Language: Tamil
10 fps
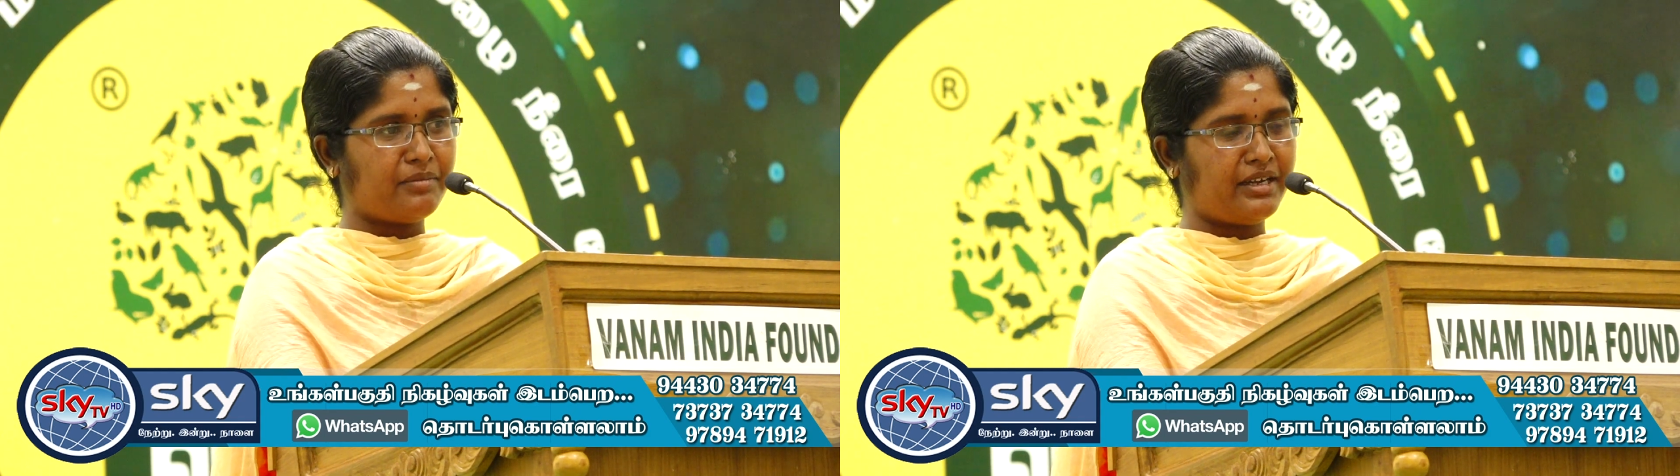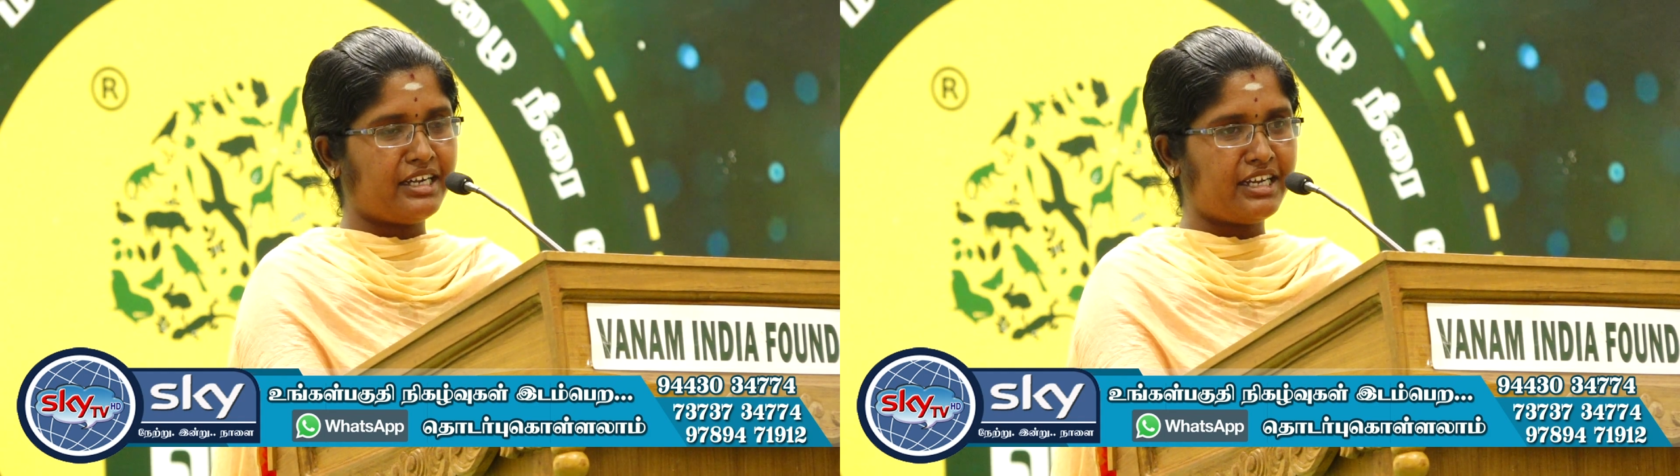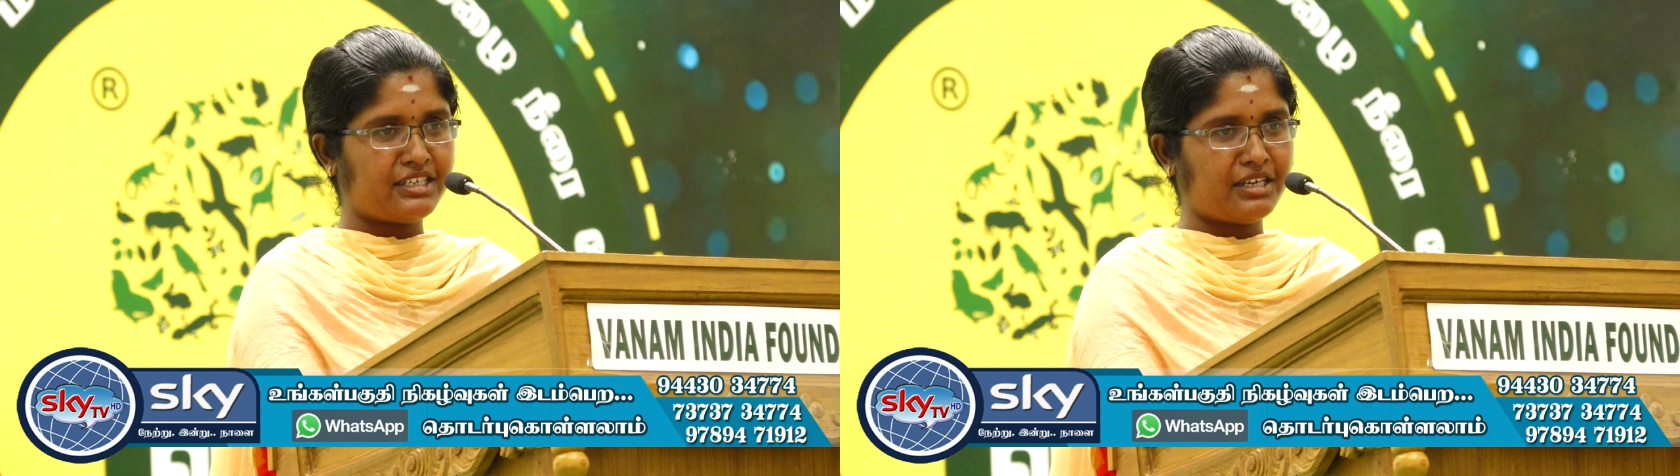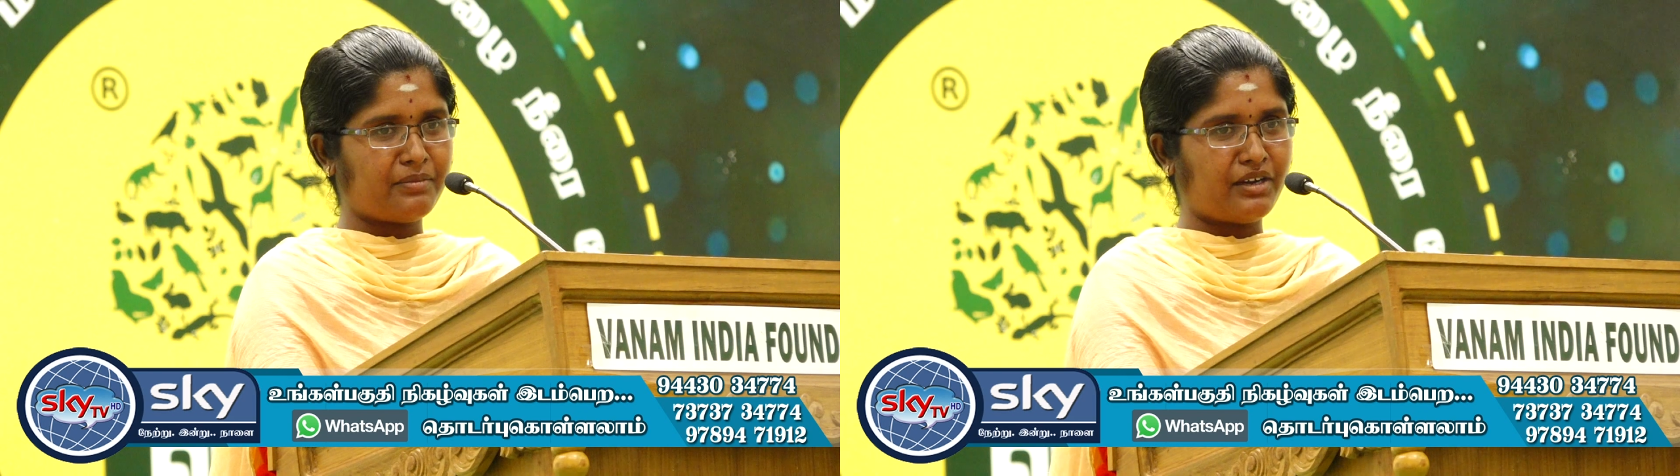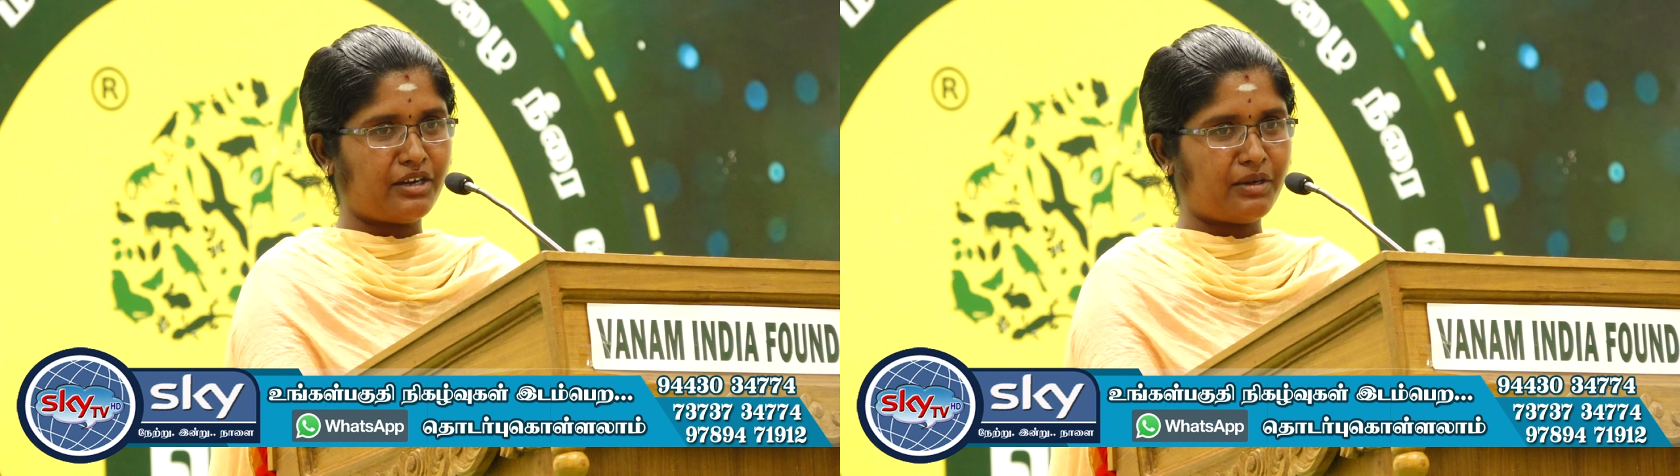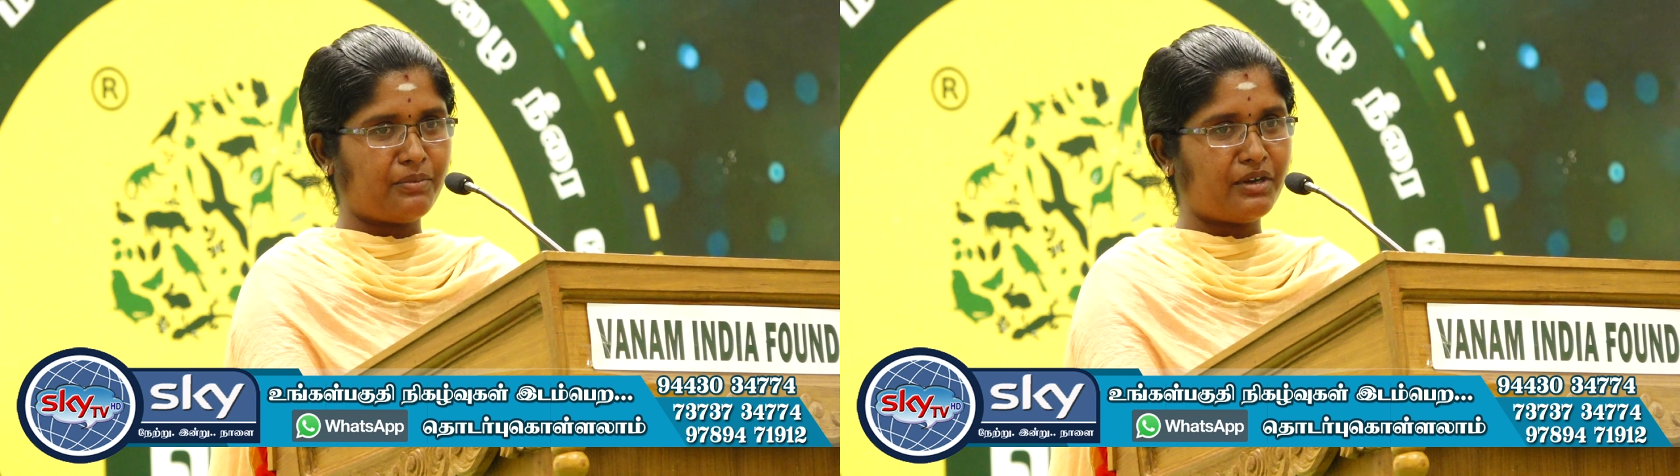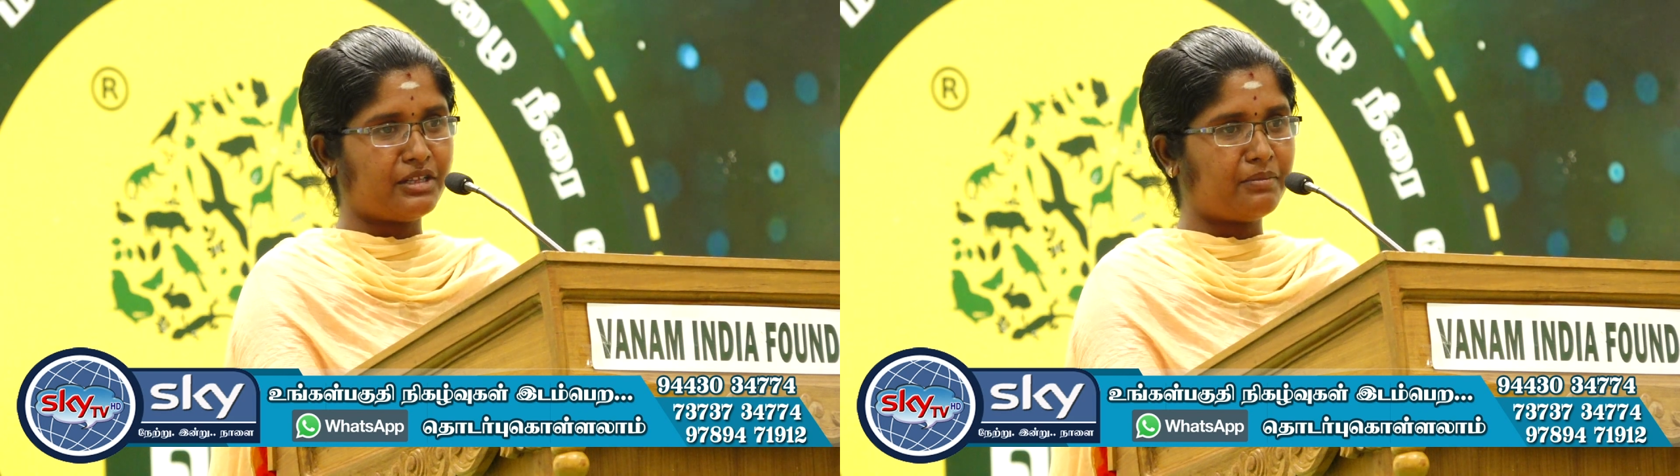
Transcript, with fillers: மெடிடேஷன் பண்ணுறப்போ அந்த